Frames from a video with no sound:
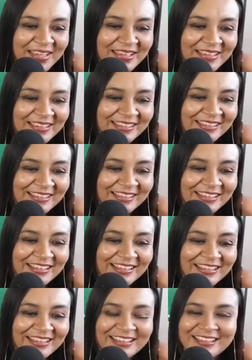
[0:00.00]
Eh,
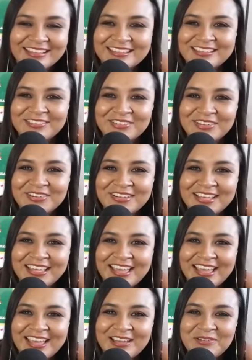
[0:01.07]
yo creo
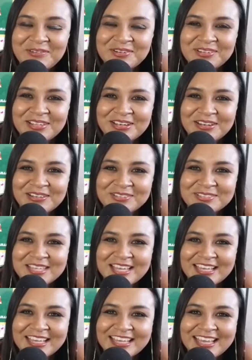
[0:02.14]
que uno de los